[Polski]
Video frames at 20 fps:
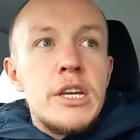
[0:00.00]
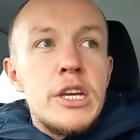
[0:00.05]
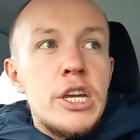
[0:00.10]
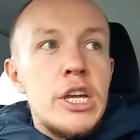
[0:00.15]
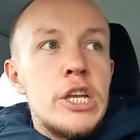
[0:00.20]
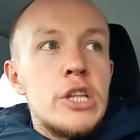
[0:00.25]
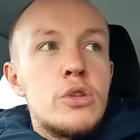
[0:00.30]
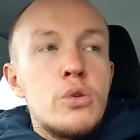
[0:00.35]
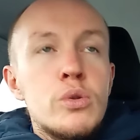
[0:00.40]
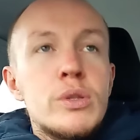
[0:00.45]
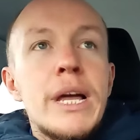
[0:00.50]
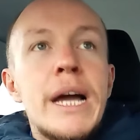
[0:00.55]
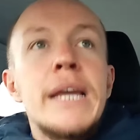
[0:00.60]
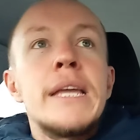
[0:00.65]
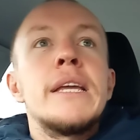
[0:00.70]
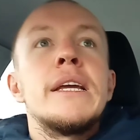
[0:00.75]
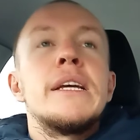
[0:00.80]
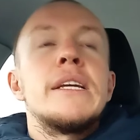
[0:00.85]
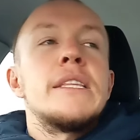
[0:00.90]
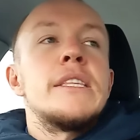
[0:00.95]
i tutaj
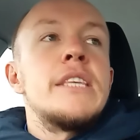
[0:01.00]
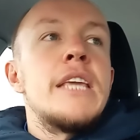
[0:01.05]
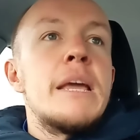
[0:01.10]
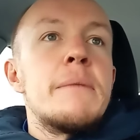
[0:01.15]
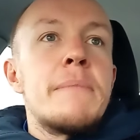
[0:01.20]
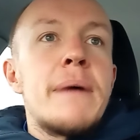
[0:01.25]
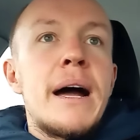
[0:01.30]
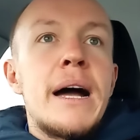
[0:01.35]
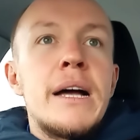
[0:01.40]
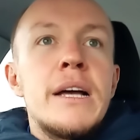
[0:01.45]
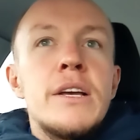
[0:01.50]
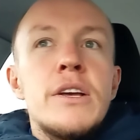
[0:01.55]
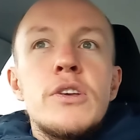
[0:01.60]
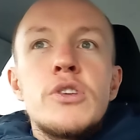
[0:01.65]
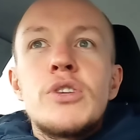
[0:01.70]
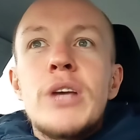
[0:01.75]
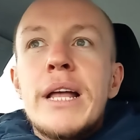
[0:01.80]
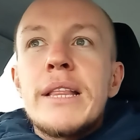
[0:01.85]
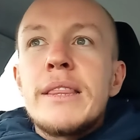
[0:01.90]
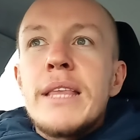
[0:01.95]
nie ma
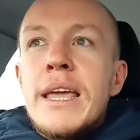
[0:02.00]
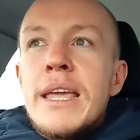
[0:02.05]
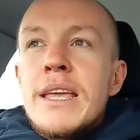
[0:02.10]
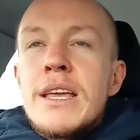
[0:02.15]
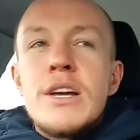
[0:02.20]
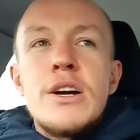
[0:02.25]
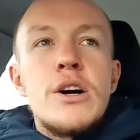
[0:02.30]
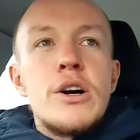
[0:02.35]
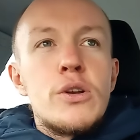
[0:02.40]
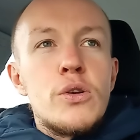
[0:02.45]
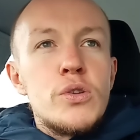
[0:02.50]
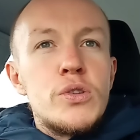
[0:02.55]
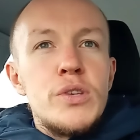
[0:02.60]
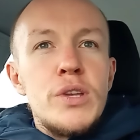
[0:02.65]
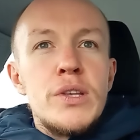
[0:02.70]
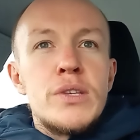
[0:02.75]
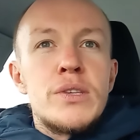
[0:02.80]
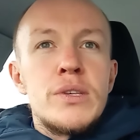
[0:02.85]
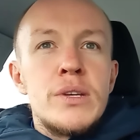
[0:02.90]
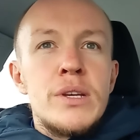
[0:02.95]
żadnej
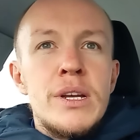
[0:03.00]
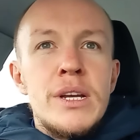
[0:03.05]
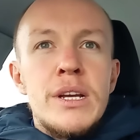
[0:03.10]
różnicy.